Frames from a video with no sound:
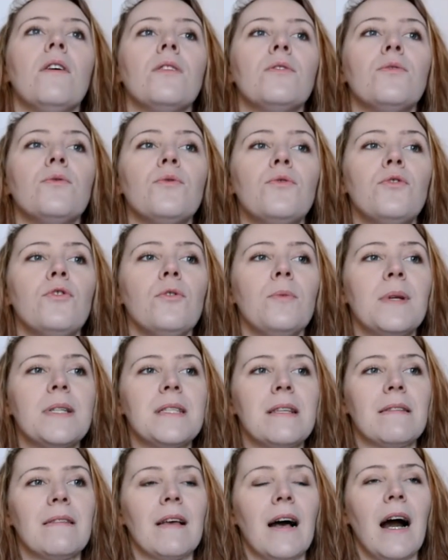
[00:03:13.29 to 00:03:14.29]
YouTube,
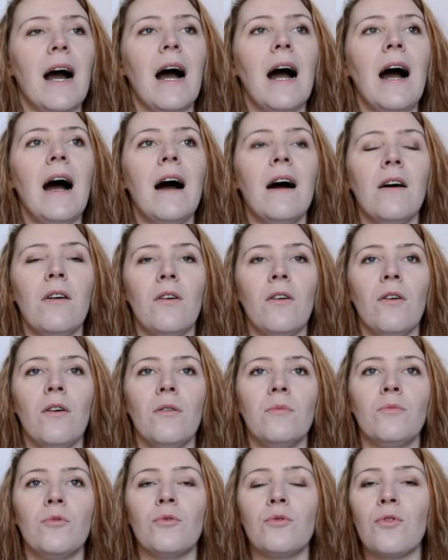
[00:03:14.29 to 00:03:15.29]
etc.
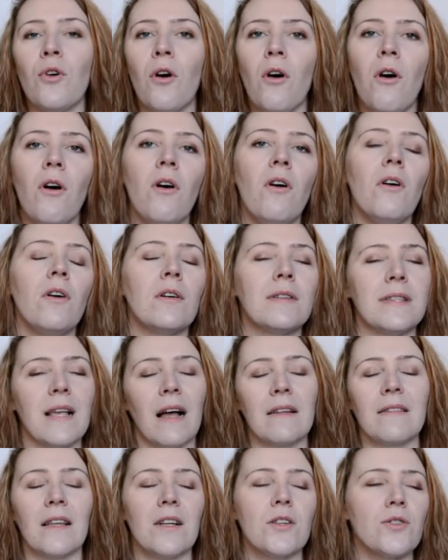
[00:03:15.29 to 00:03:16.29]
En montrant
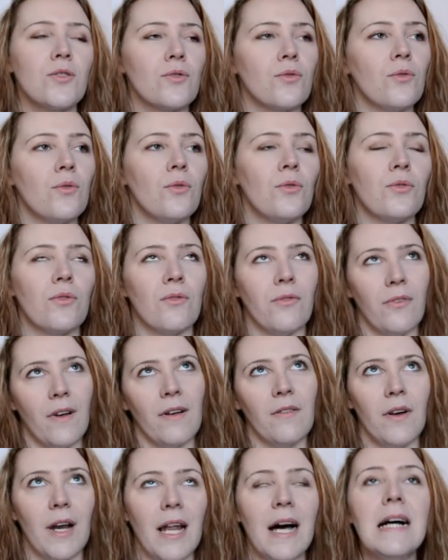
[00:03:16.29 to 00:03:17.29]
certaines choses,
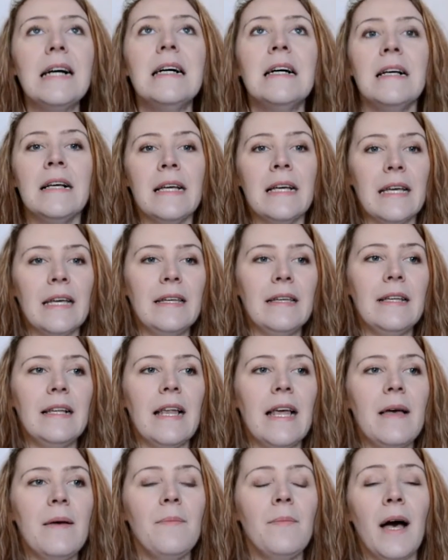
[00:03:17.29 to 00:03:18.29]
enfin voilà. Et
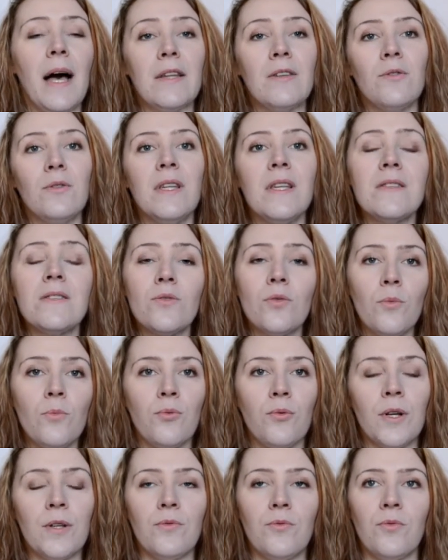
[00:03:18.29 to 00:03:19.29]
Guilhem a donné son
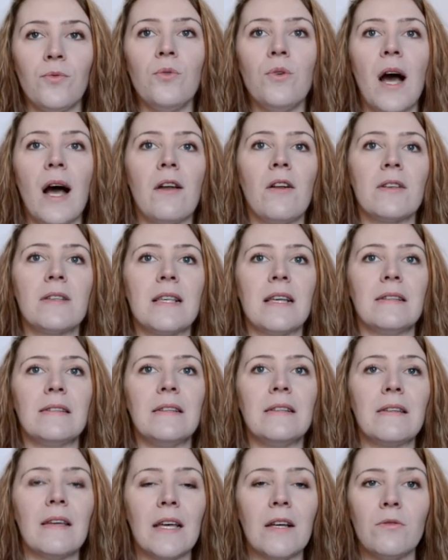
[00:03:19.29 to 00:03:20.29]
point de vue. Alors ça a
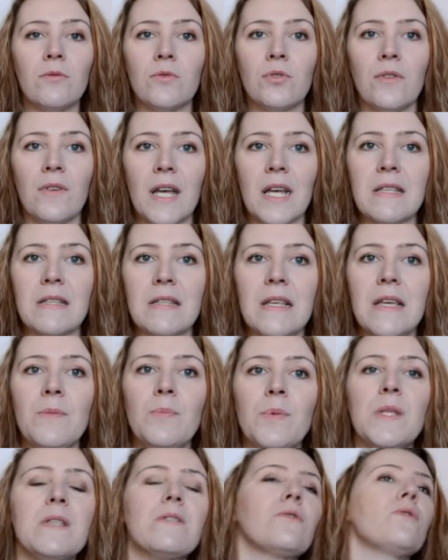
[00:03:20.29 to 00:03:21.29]
été très controversé
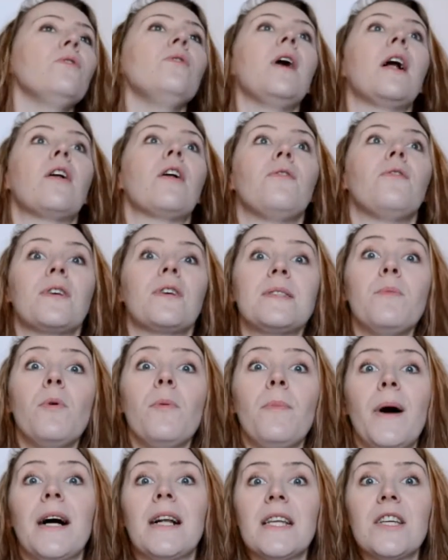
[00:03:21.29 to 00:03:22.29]
puisque, alors
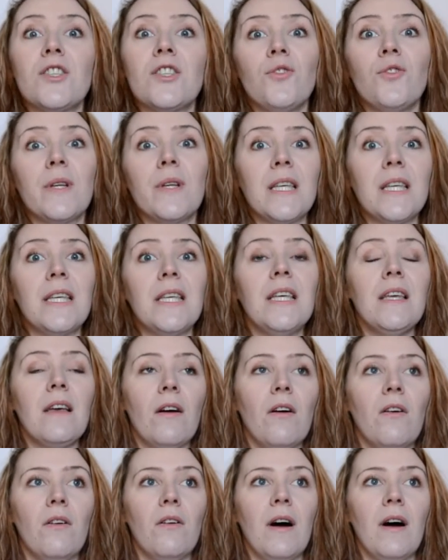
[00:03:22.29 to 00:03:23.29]
forcément par les gens
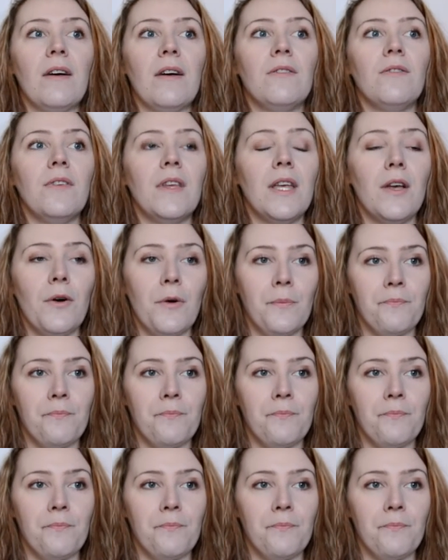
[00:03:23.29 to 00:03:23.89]
qui avaient